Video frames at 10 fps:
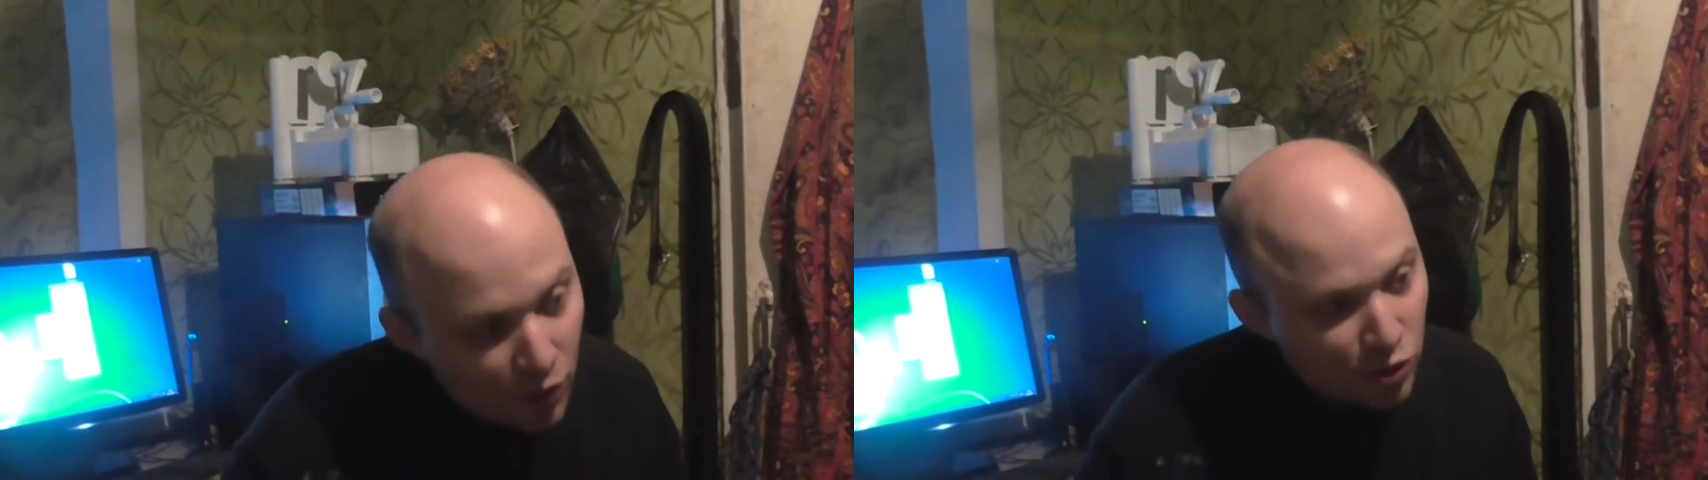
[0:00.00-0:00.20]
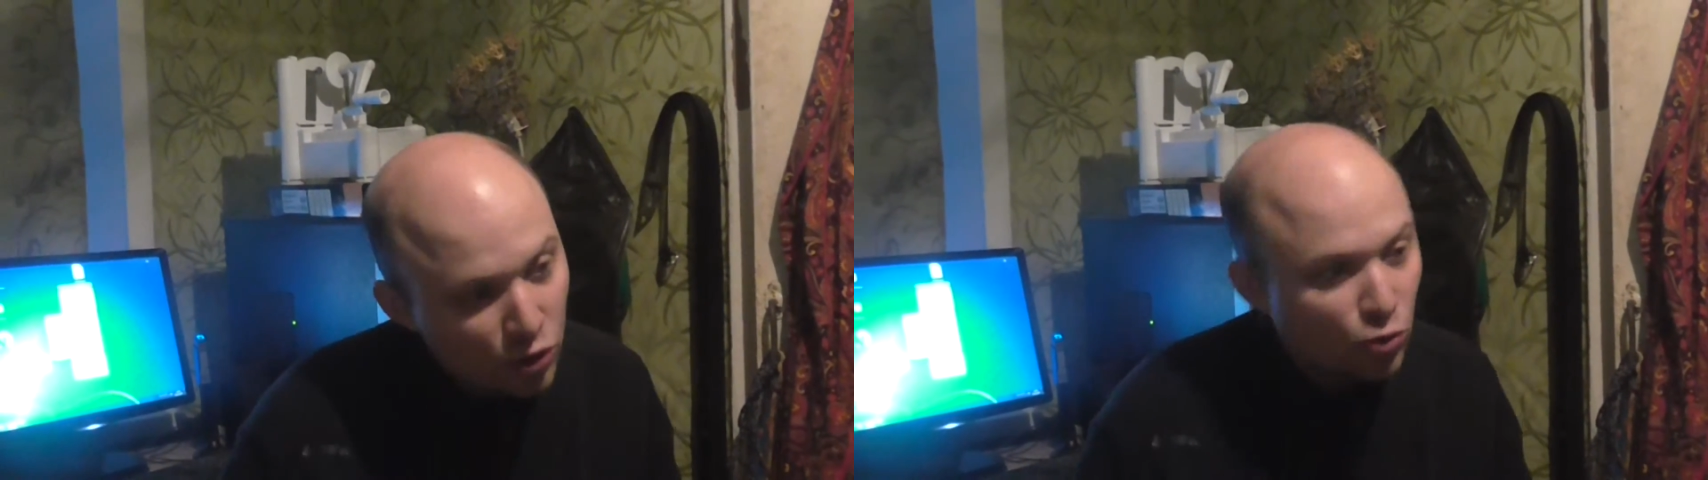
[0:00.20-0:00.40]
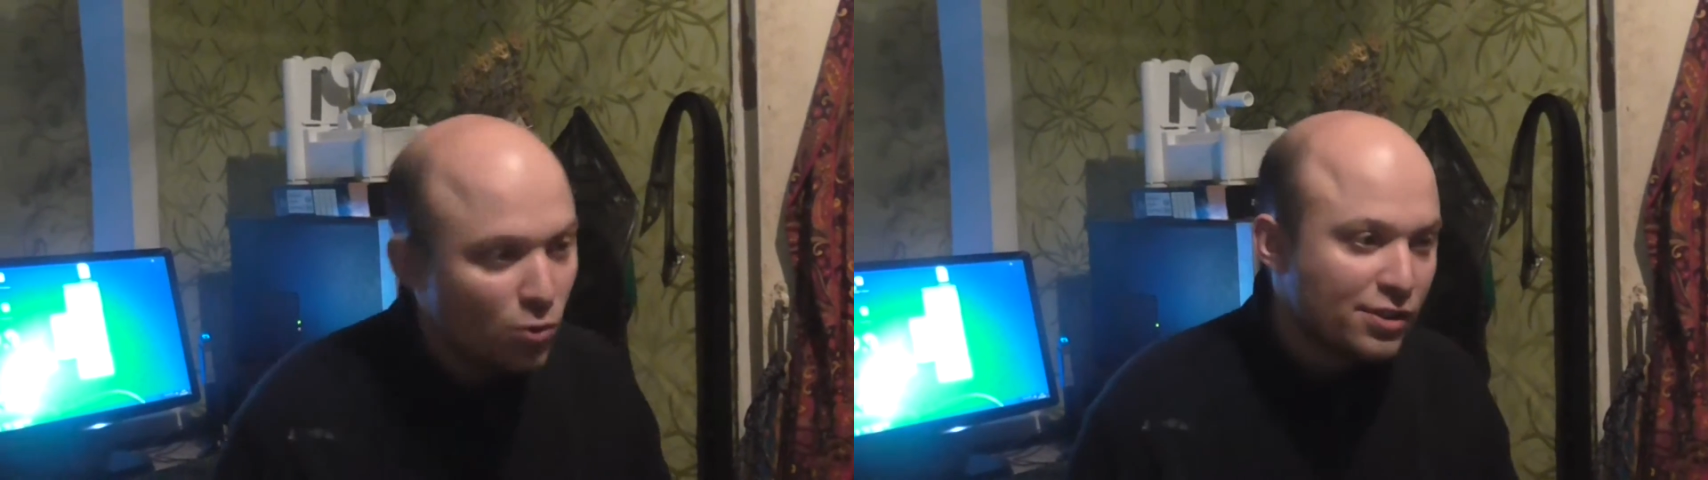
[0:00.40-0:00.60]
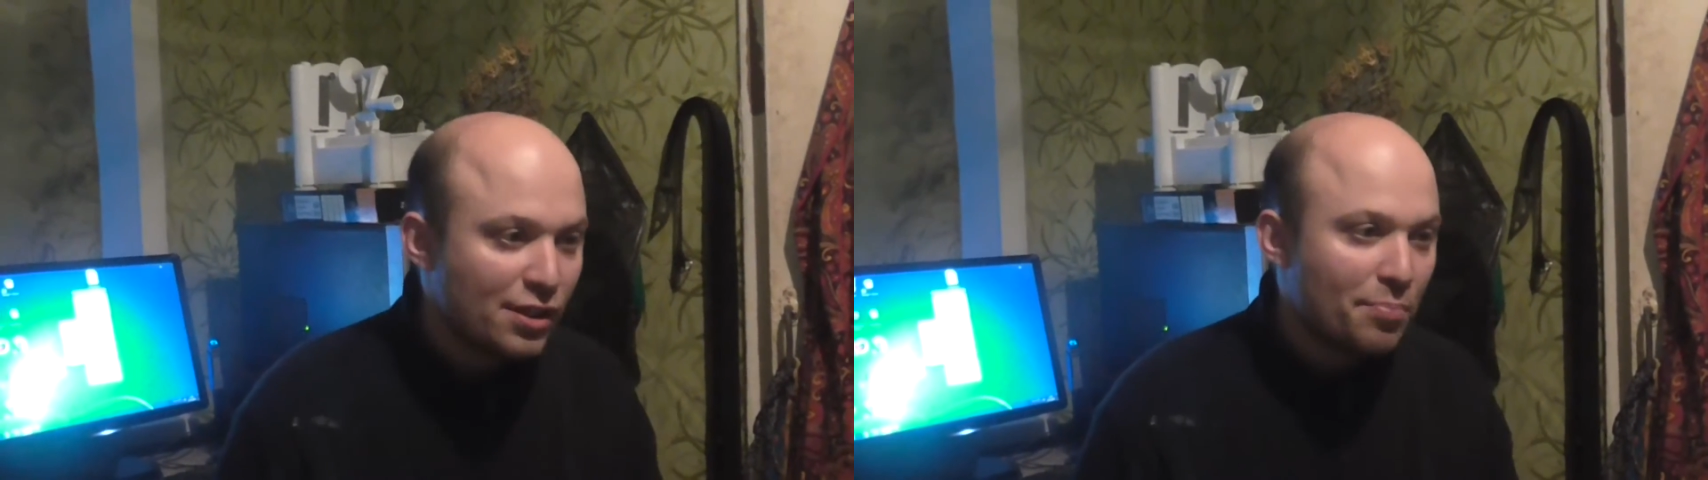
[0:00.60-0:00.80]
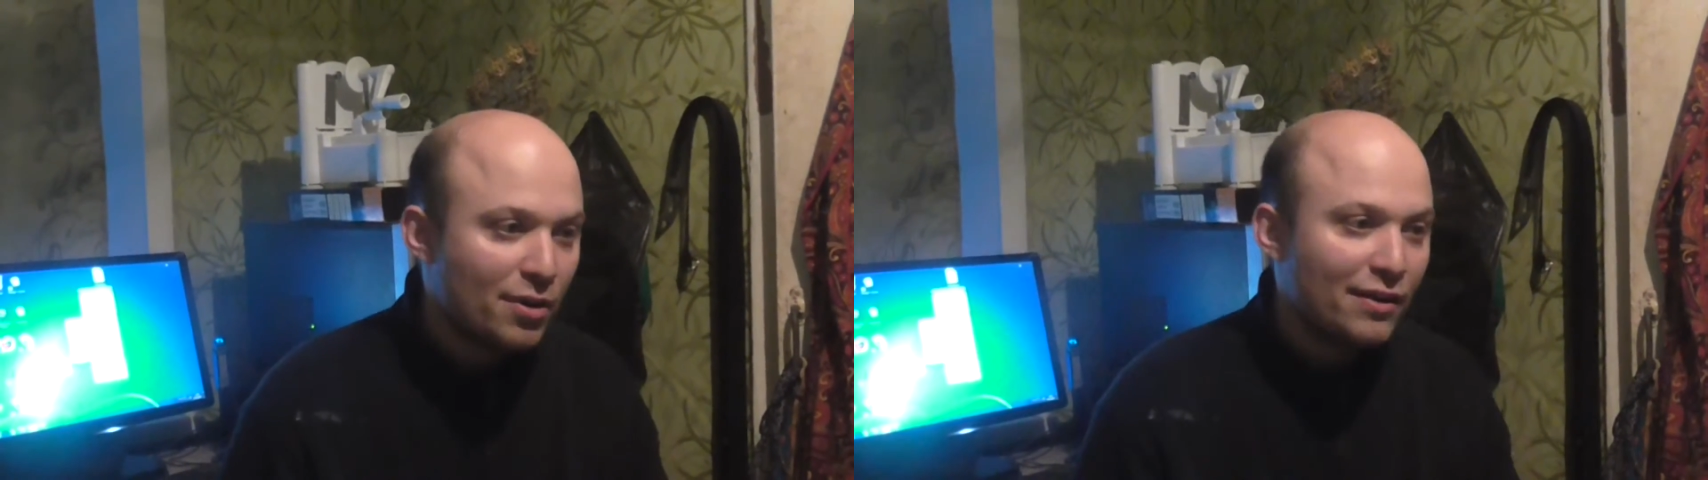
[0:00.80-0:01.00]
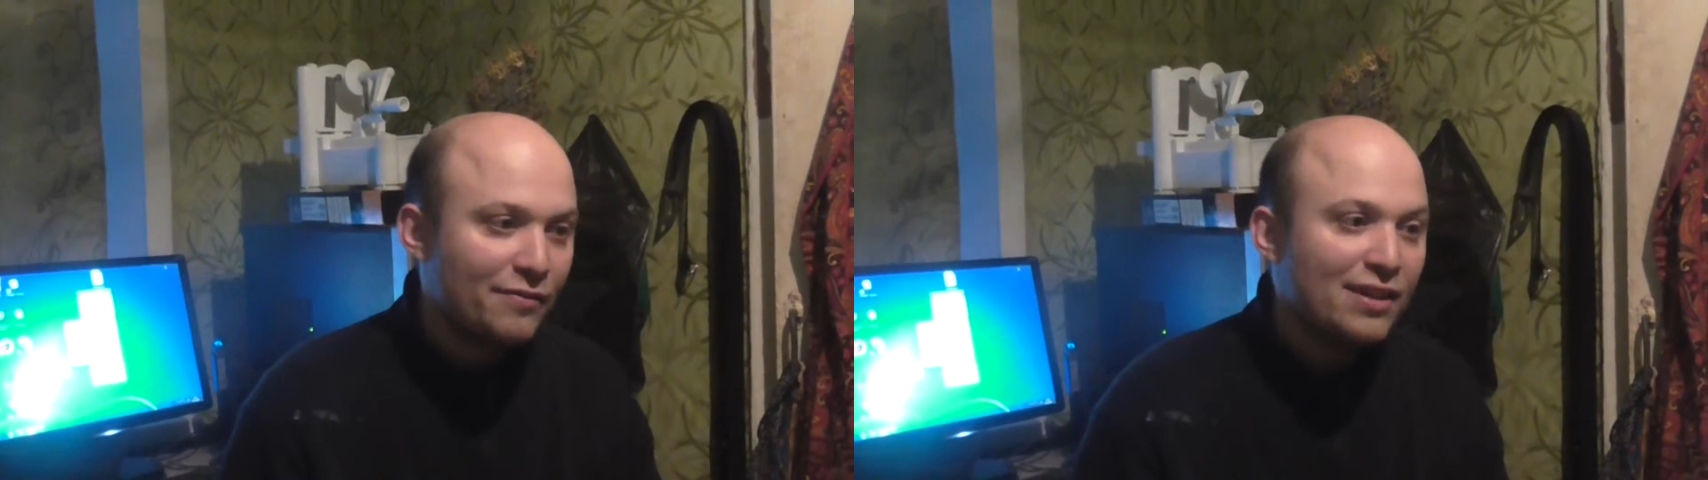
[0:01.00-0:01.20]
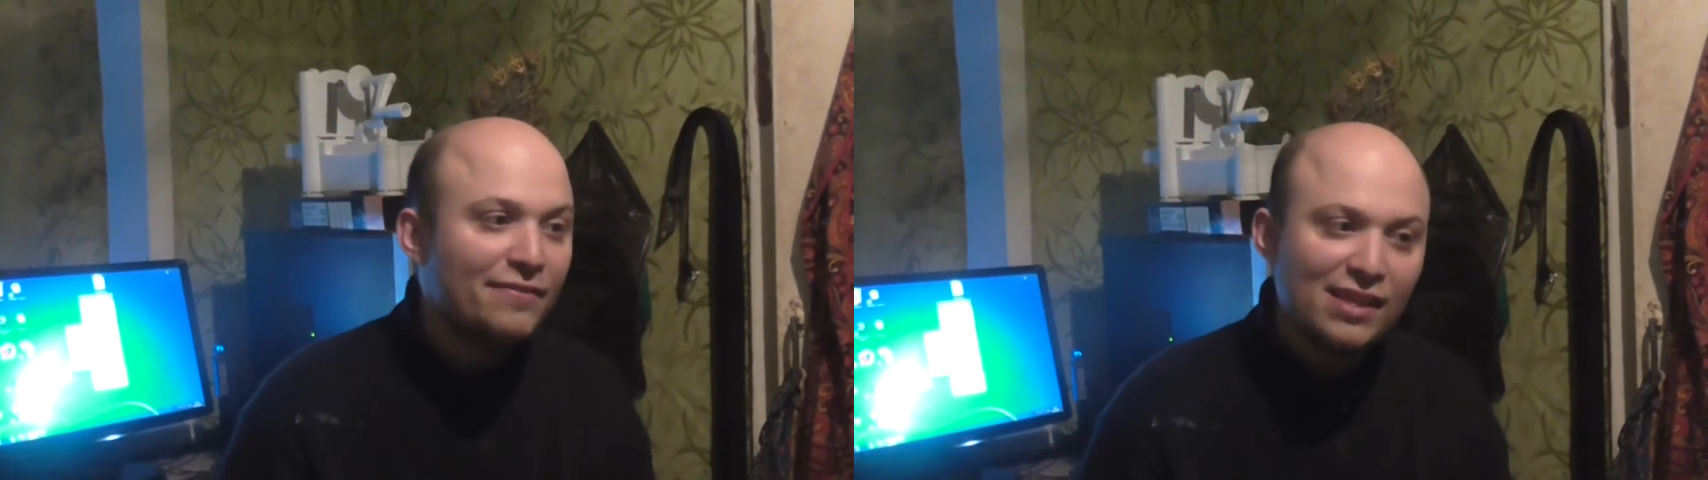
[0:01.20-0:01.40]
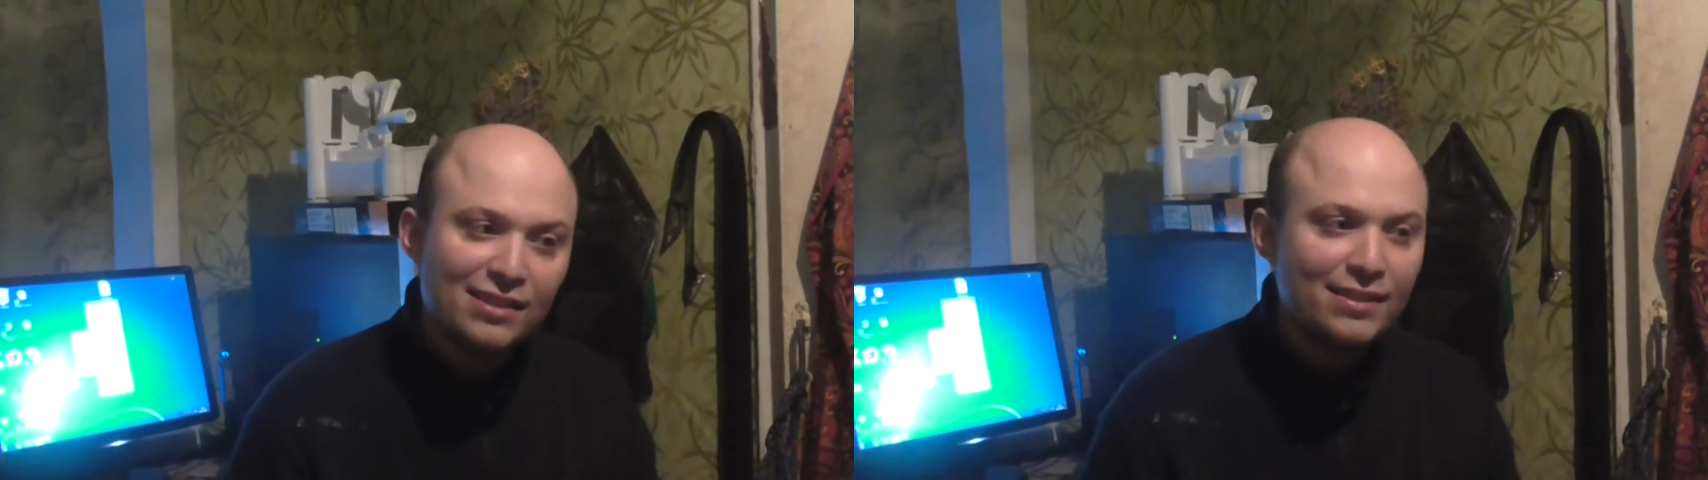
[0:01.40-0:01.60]
что Турция
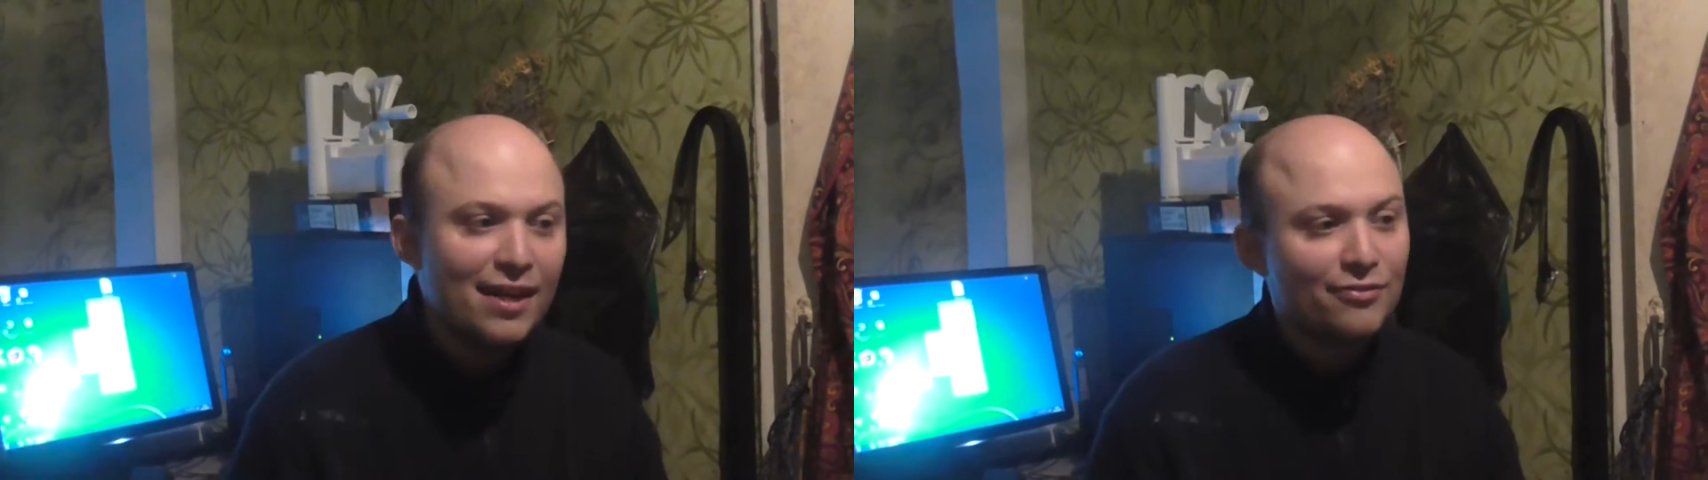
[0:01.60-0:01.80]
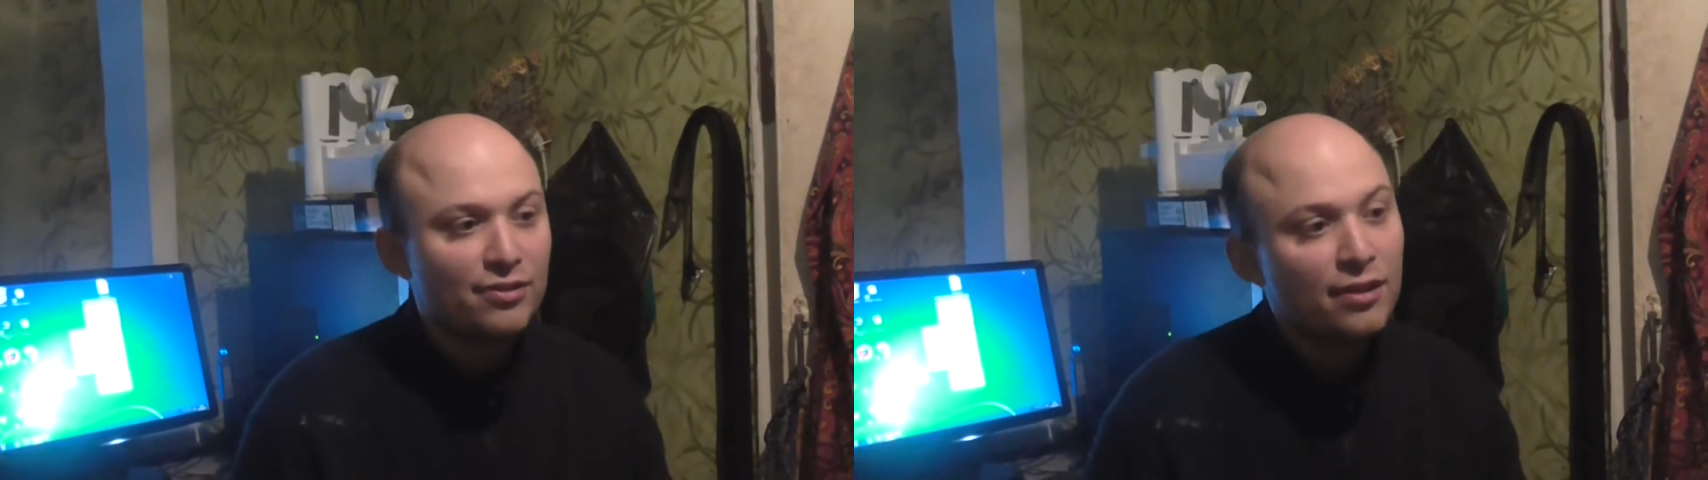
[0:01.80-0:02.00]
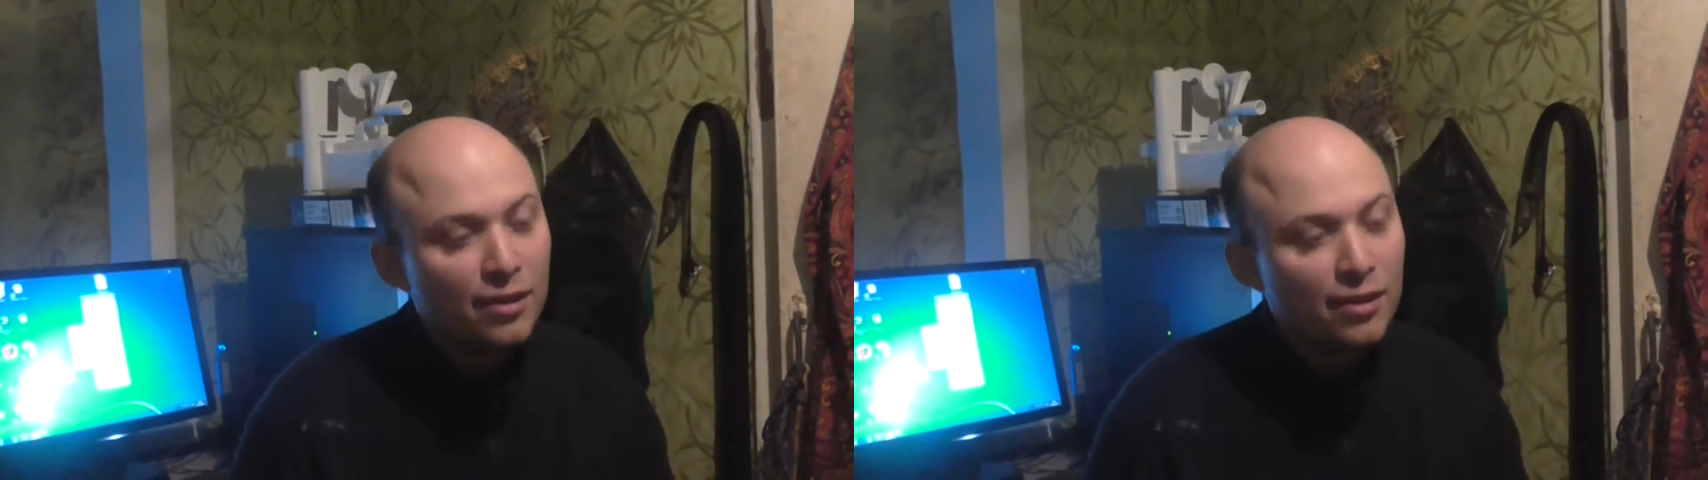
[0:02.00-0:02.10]
есть нефть.